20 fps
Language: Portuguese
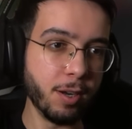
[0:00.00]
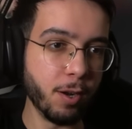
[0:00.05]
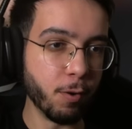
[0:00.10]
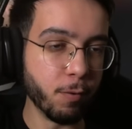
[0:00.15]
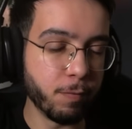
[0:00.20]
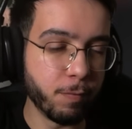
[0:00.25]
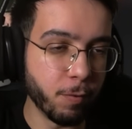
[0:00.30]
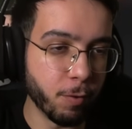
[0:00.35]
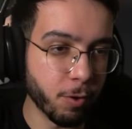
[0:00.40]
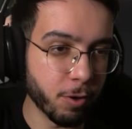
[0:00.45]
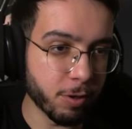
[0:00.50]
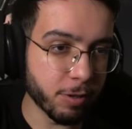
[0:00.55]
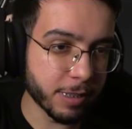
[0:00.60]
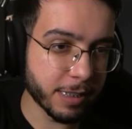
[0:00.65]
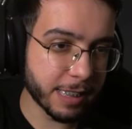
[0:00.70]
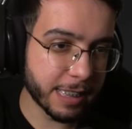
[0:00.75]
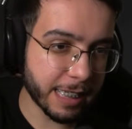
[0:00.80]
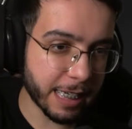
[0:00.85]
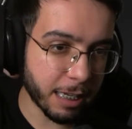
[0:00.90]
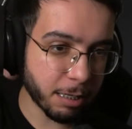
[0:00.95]
eu vou
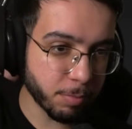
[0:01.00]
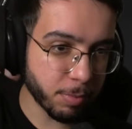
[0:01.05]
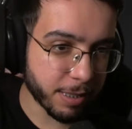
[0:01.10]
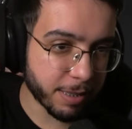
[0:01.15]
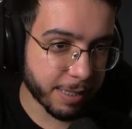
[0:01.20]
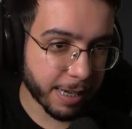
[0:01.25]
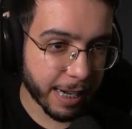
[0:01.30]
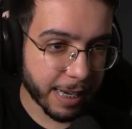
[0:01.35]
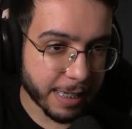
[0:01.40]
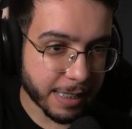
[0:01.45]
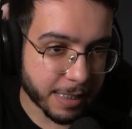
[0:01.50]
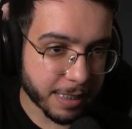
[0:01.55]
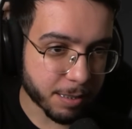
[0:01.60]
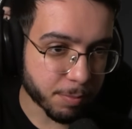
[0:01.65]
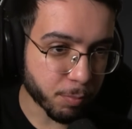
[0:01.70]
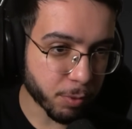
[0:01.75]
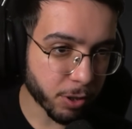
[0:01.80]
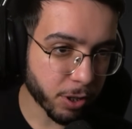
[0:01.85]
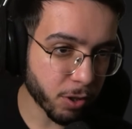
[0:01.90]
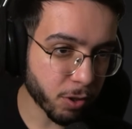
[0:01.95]
de M3,
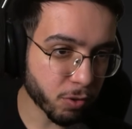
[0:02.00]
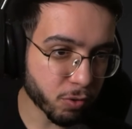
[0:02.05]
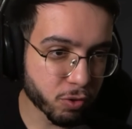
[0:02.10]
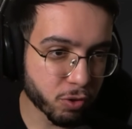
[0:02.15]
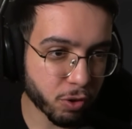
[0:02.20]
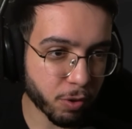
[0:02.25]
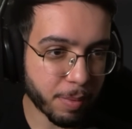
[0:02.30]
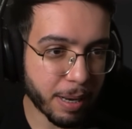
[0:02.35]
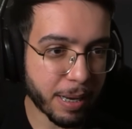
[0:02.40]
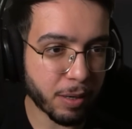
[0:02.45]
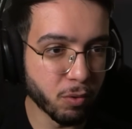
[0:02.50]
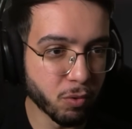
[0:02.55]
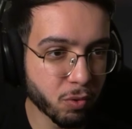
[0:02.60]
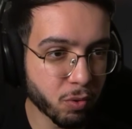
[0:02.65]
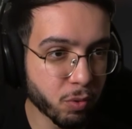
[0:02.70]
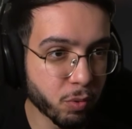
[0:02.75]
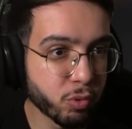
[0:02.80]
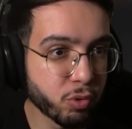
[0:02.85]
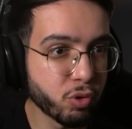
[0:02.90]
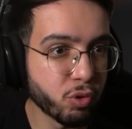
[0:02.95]
porque eu não sou maluco,
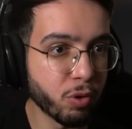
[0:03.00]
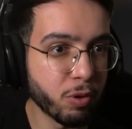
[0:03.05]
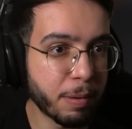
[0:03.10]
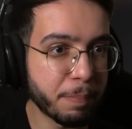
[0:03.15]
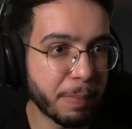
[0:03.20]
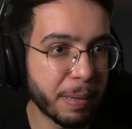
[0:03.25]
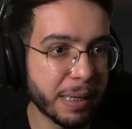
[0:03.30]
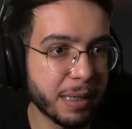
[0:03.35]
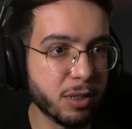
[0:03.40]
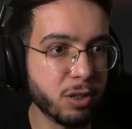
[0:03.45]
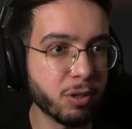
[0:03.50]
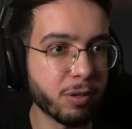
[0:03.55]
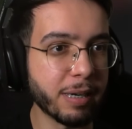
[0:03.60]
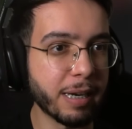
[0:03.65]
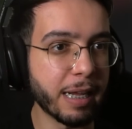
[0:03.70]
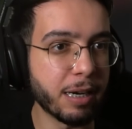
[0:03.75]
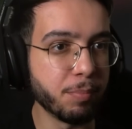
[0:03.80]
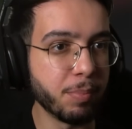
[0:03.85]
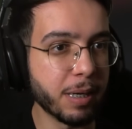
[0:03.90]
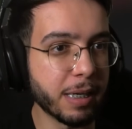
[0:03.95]
eu sou
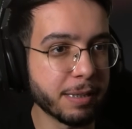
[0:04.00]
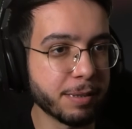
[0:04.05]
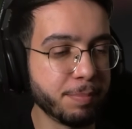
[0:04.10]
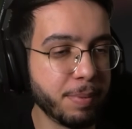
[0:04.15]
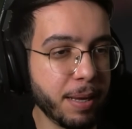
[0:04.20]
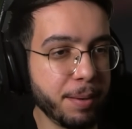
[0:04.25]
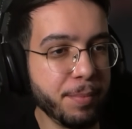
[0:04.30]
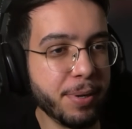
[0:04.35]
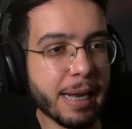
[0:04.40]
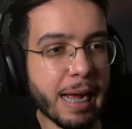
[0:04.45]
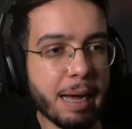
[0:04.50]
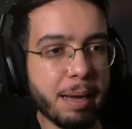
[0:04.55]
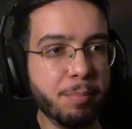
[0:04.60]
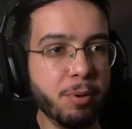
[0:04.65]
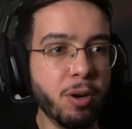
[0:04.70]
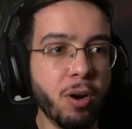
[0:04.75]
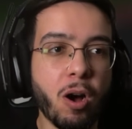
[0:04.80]
apaixonado pelas BMW.